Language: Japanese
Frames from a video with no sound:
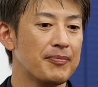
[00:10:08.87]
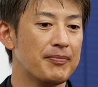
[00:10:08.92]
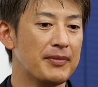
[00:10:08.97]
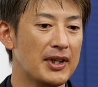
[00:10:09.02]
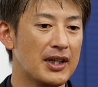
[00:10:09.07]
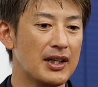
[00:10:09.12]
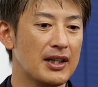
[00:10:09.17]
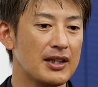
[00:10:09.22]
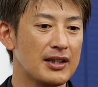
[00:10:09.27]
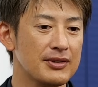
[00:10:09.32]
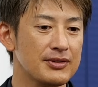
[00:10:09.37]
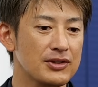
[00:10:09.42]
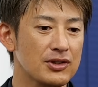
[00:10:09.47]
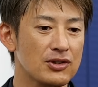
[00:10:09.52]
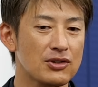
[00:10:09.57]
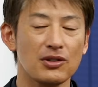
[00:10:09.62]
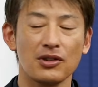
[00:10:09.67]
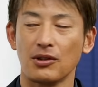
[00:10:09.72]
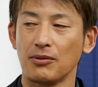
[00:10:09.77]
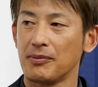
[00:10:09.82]
まあちょっ
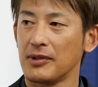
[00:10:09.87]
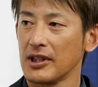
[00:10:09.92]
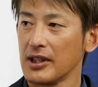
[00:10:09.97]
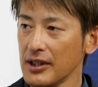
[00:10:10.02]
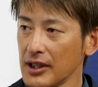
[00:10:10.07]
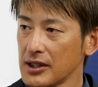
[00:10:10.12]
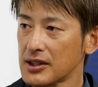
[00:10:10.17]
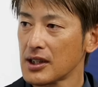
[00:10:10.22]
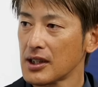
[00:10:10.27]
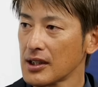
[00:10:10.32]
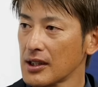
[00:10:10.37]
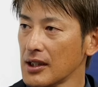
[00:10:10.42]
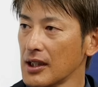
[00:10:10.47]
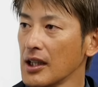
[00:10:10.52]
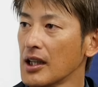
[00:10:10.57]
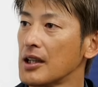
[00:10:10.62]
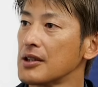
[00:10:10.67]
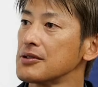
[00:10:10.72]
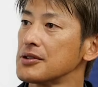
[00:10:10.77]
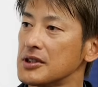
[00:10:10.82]
とまだね借
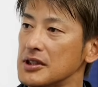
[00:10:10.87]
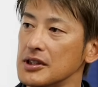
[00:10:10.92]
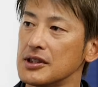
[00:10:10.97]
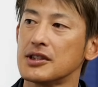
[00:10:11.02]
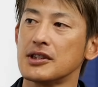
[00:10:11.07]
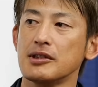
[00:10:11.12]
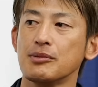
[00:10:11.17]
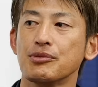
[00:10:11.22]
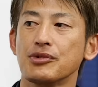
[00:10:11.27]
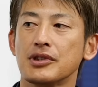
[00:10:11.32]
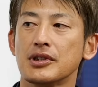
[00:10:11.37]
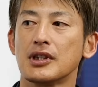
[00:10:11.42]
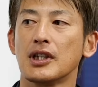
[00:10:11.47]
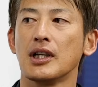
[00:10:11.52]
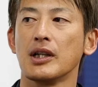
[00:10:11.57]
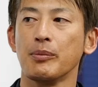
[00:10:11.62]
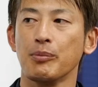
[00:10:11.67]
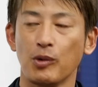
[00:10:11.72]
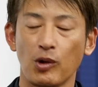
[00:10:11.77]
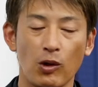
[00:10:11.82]
金あるしチーム自
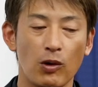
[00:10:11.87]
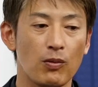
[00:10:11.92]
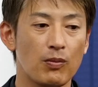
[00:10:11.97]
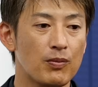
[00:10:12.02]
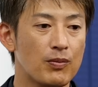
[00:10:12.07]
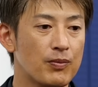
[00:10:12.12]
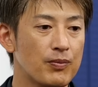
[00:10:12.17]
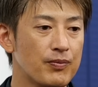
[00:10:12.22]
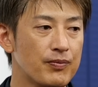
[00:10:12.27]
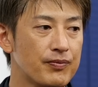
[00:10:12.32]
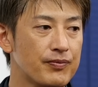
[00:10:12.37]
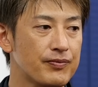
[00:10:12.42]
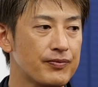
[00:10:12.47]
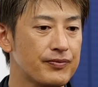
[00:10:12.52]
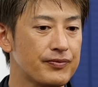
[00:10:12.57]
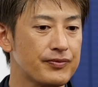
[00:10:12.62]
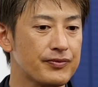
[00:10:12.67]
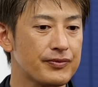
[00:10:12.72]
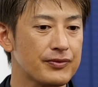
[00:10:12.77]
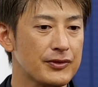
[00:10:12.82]
体もうん
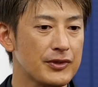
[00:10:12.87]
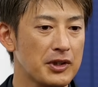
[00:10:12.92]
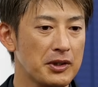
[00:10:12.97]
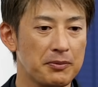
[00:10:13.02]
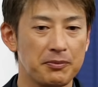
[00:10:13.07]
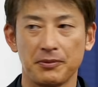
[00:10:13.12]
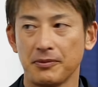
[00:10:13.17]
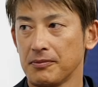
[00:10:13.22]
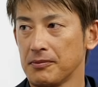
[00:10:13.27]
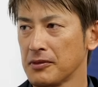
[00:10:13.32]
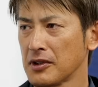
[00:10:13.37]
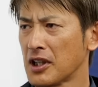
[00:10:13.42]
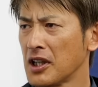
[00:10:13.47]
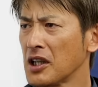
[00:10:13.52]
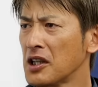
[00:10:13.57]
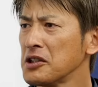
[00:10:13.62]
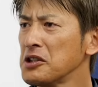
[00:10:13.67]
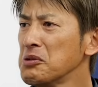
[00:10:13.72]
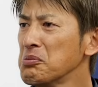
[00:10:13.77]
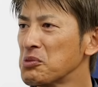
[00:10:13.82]
で
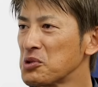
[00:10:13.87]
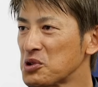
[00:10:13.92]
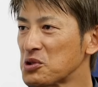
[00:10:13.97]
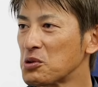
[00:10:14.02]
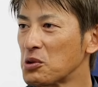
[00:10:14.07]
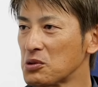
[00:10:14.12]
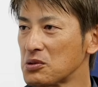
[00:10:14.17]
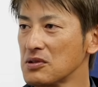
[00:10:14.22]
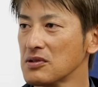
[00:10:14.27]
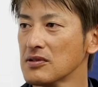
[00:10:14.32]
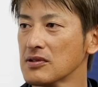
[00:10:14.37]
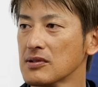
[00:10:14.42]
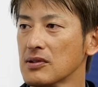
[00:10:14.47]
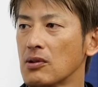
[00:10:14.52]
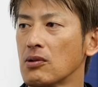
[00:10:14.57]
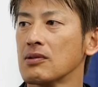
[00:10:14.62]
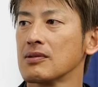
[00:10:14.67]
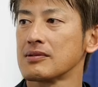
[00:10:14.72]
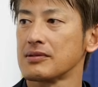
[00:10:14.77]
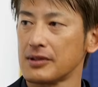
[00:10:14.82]
怪我人もすごく
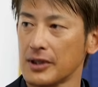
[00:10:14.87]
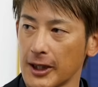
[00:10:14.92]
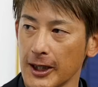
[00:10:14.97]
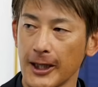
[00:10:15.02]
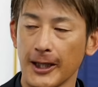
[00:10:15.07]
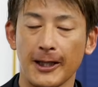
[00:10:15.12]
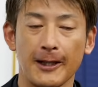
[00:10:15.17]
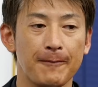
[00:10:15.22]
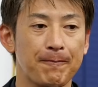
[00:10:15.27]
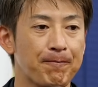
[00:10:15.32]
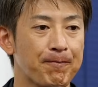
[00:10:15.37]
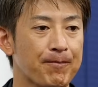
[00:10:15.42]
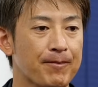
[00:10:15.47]
多くて、はい、